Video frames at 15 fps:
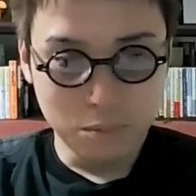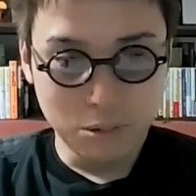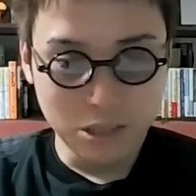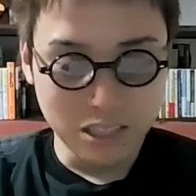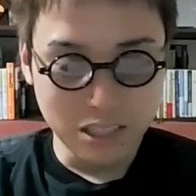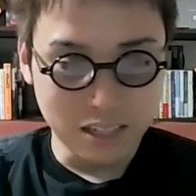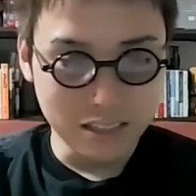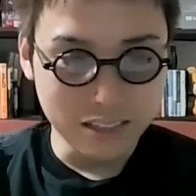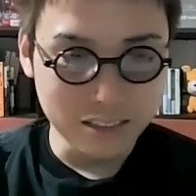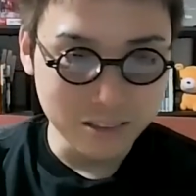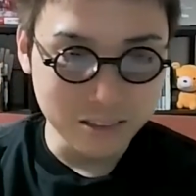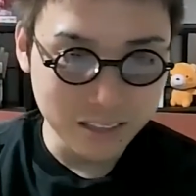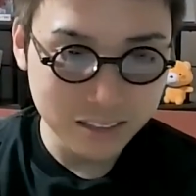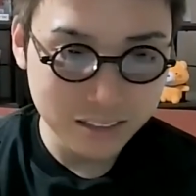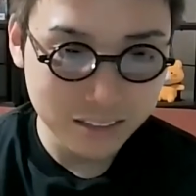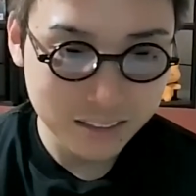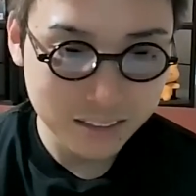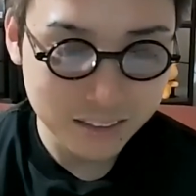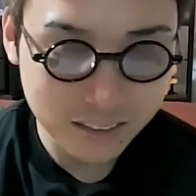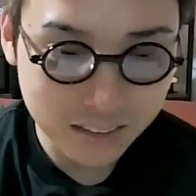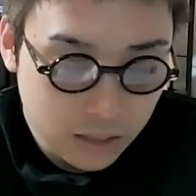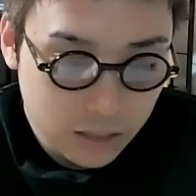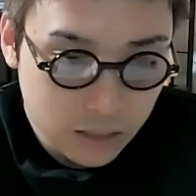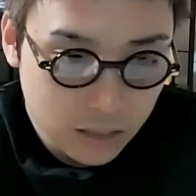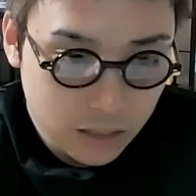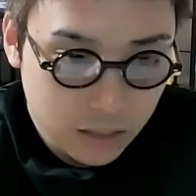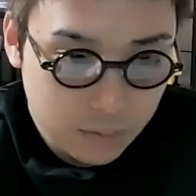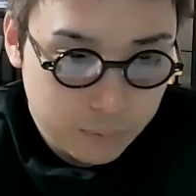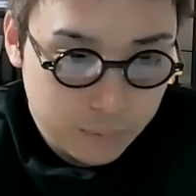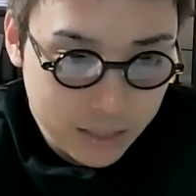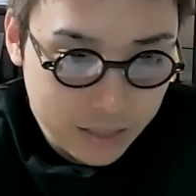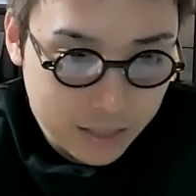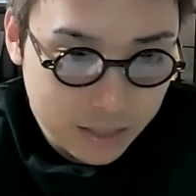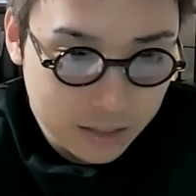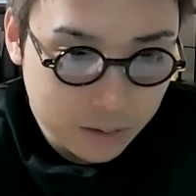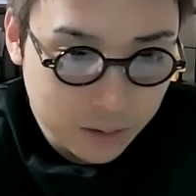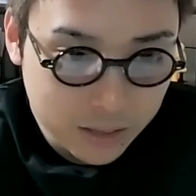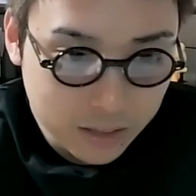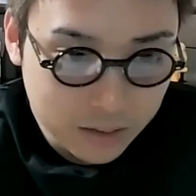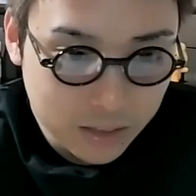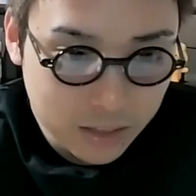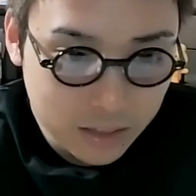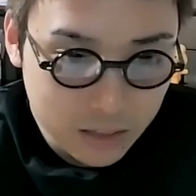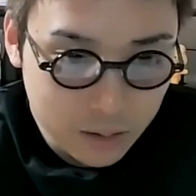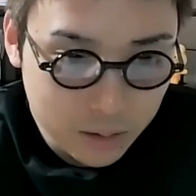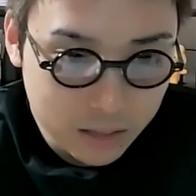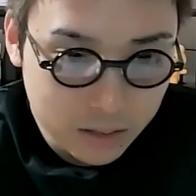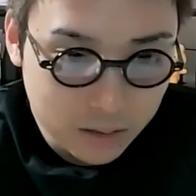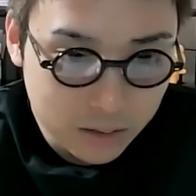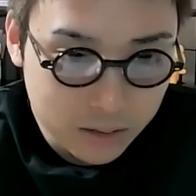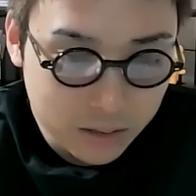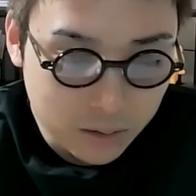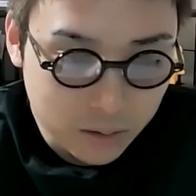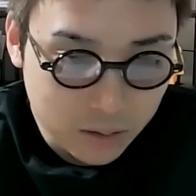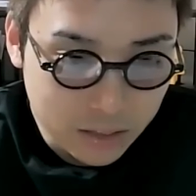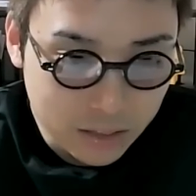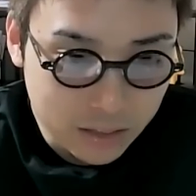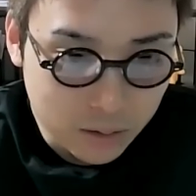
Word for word: 持ちゃいいのに。マイナカードかたくなに拒否する人